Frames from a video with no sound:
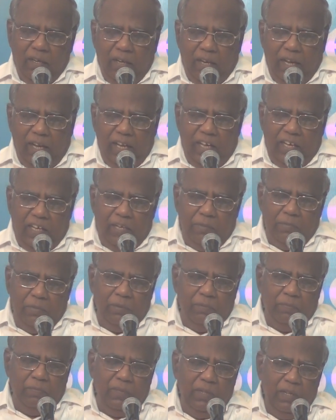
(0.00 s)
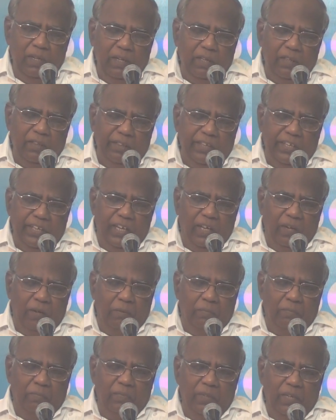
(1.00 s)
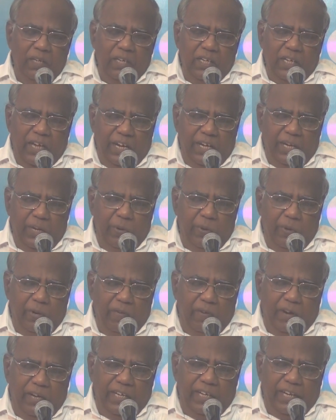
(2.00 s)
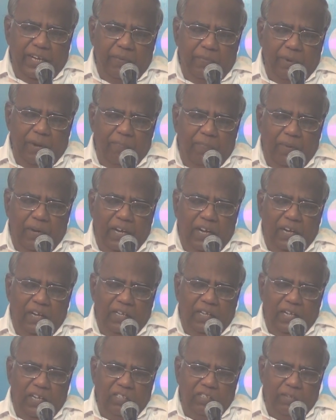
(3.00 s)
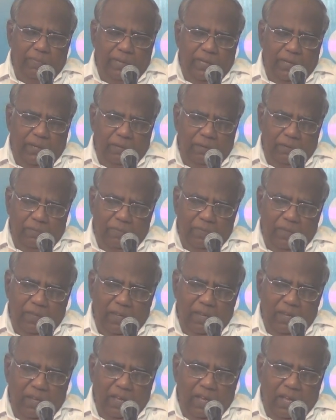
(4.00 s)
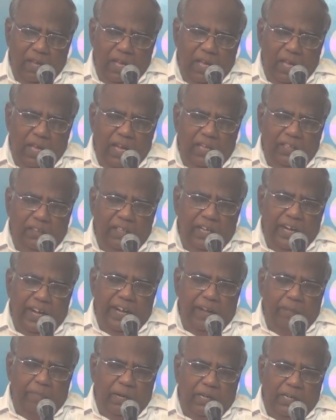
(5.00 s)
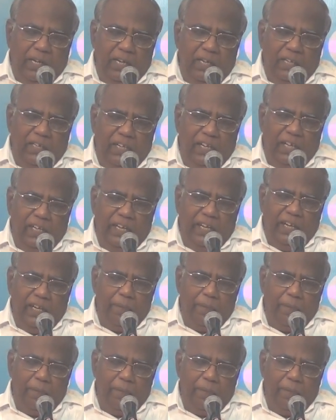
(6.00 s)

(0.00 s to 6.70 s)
கலக்கமும் திகிலும் கண்ணீரோடு வாழ்கிற நம்முடைய பிள்ளைகளுக்காக ஜெபிக்கிறோம் ஐந்து கண்ட மக்களுக்காக